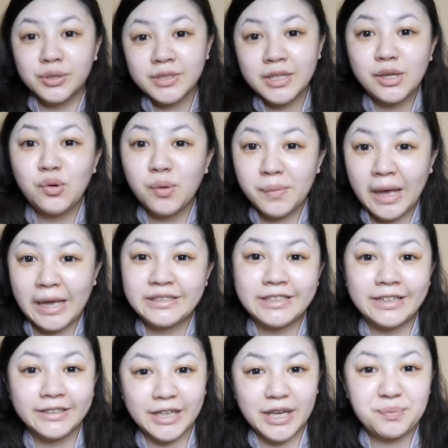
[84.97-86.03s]
首先呢，我们还是
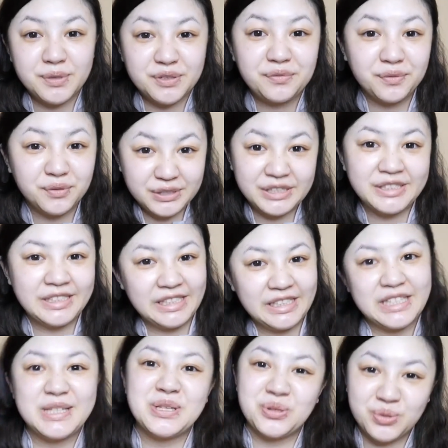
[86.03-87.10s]
要给皮肤进行
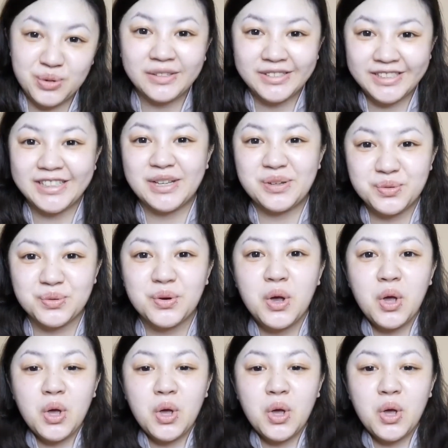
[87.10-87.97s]
一次妆前乳，